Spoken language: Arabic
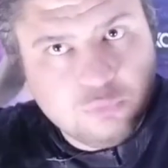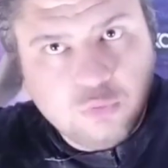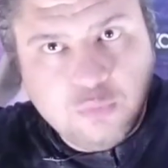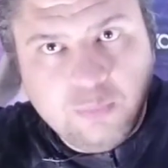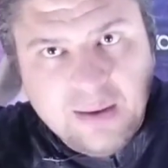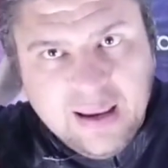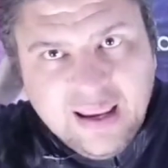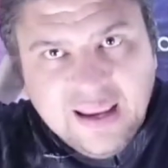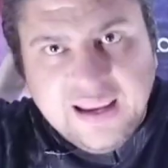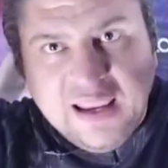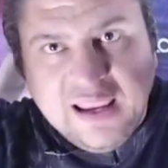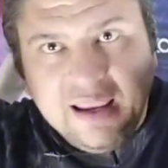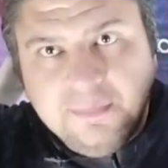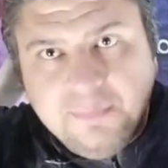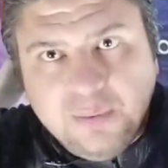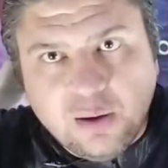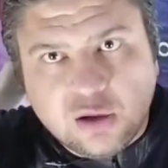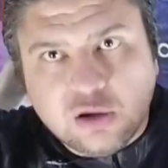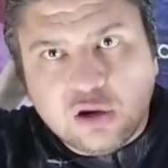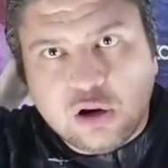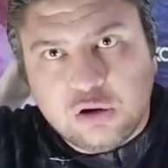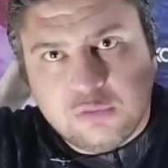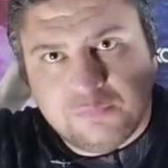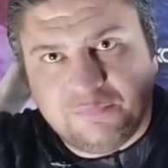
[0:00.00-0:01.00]
وبيجي
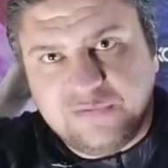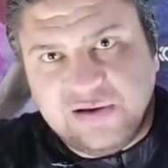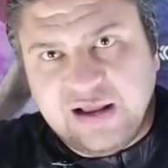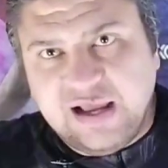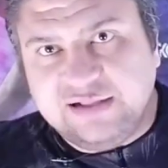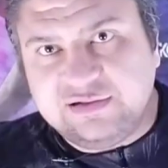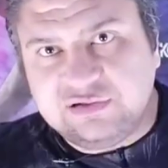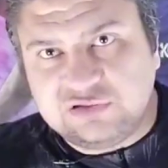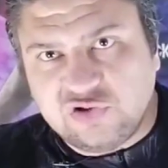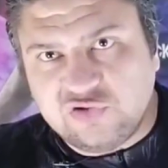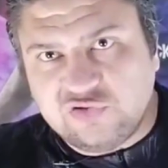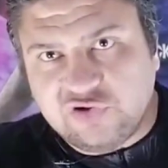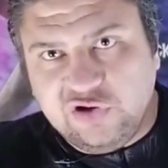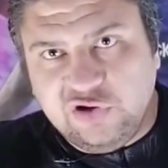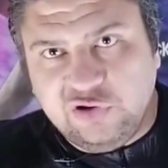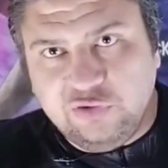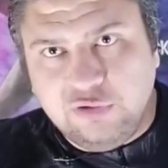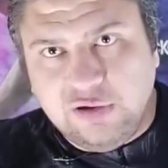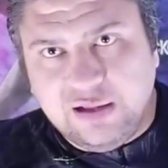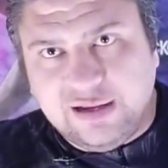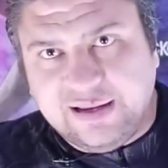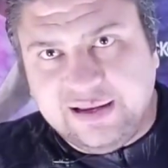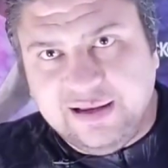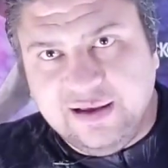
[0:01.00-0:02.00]
يبرره في نهايه التصريح
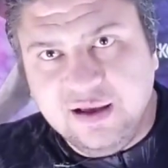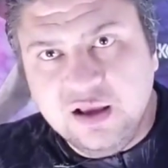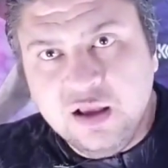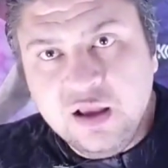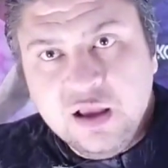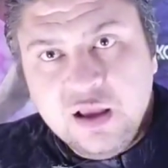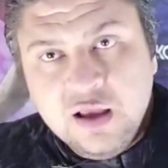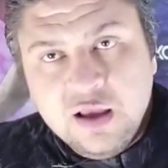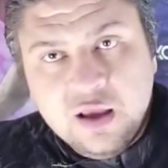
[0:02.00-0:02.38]
يقول لك ايه